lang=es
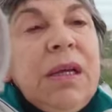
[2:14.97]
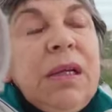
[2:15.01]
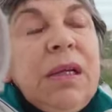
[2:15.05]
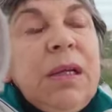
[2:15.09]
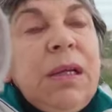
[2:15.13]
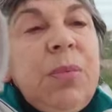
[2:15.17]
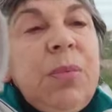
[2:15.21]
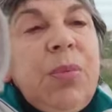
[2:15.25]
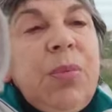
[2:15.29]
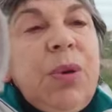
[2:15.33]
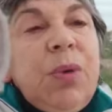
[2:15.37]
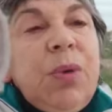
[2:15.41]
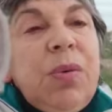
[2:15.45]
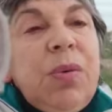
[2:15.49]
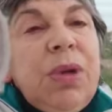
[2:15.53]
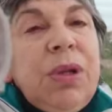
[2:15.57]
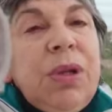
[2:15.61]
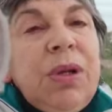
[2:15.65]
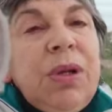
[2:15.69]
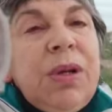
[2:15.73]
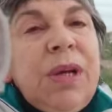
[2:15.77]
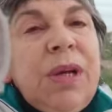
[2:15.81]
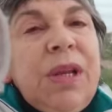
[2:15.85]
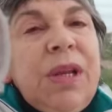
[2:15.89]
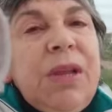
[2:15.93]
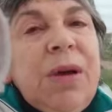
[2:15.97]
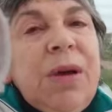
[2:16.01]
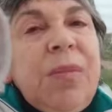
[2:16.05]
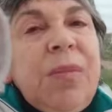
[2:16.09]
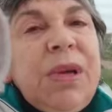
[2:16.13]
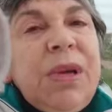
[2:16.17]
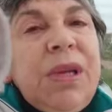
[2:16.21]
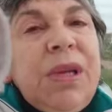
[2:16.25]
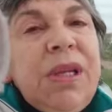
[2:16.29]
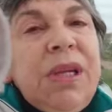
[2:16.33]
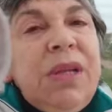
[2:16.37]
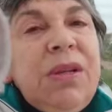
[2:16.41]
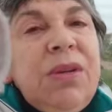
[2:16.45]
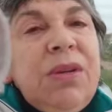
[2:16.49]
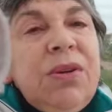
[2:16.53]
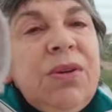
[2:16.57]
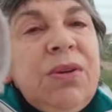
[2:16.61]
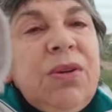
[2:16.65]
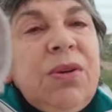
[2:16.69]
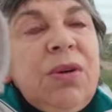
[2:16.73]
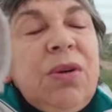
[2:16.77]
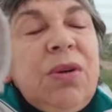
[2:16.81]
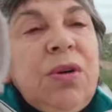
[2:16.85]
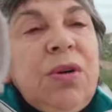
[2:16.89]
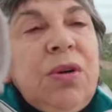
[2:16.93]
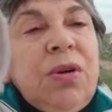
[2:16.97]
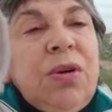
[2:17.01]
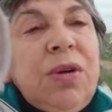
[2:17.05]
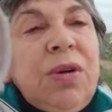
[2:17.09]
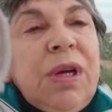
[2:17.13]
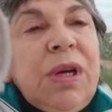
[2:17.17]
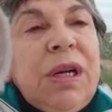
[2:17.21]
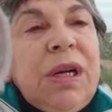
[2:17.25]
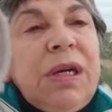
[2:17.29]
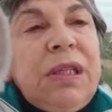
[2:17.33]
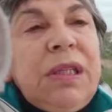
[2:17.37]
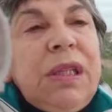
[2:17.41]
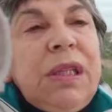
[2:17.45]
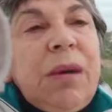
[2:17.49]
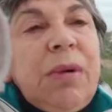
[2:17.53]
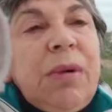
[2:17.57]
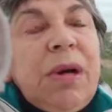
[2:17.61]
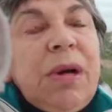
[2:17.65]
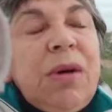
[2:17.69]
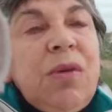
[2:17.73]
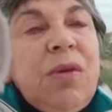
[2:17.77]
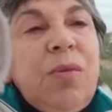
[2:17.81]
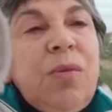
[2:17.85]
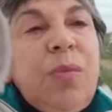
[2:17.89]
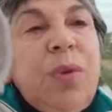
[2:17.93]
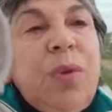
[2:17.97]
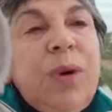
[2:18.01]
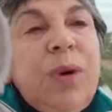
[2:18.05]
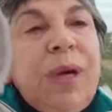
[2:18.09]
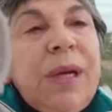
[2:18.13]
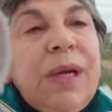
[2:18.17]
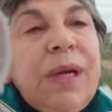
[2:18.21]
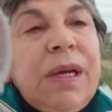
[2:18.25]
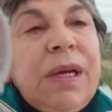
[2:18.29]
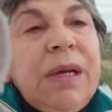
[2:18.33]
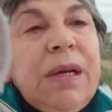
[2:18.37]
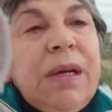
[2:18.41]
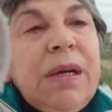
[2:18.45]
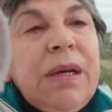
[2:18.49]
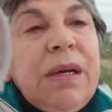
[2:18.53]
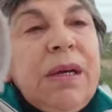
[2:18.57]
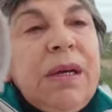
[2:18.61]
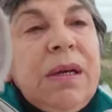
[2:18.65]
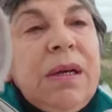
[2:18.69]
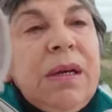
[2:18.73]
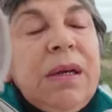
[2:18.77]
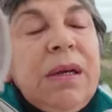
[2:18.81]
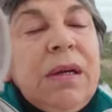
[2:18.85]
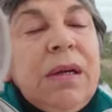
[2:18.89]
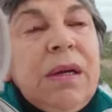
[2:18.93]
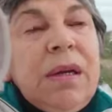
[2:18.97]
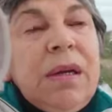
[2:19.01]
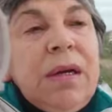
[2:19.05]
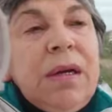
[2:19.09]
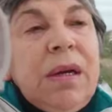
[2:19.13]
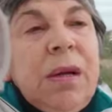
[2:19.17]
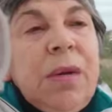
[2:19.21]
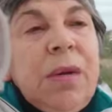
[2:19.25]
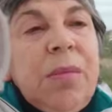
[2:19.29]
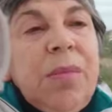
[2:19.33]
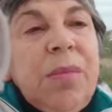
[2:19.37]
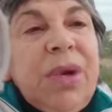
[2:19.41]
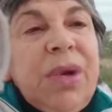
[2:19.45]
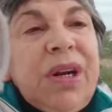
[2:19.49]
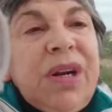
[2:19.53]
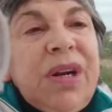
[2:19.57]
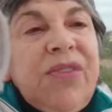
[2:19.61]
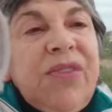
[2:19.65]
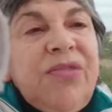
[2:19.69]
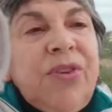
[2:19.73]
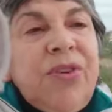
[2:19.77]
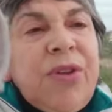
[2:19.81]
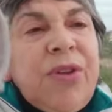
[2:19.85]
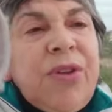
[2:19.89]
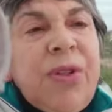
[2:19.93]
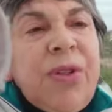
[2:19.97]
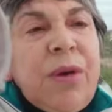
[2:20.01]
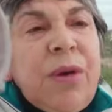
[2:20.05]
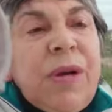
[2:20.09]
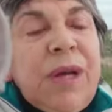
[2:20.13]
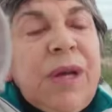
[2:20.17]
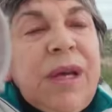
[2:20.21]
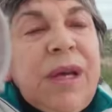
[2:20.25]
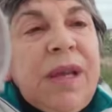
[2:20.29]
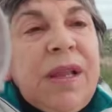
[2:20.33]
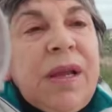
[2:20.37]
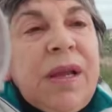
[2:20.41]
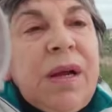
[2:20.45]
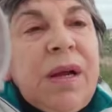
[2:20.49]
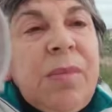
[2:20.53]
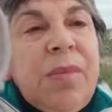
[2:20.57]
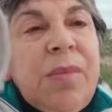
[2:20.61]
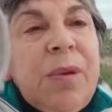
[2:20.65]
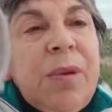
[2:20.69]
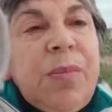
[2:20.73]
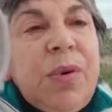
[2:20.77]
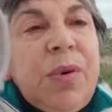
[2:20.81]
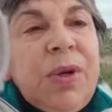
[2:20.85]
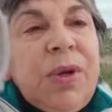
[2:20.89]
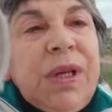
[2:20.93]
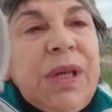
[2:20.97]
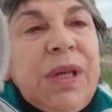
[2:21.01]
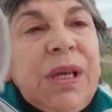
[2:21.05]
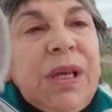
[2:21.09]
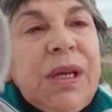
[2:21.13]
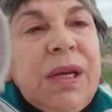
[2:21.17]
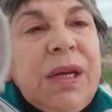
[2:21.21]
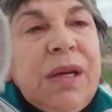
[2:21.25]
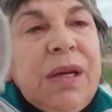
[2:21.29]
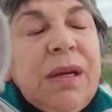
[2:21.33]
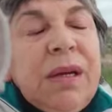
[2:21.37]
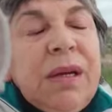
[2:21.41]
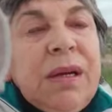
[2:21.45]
Después cuando he ido aprendiendo lo que es el tabaco, pues me he reforzado en quedarme porque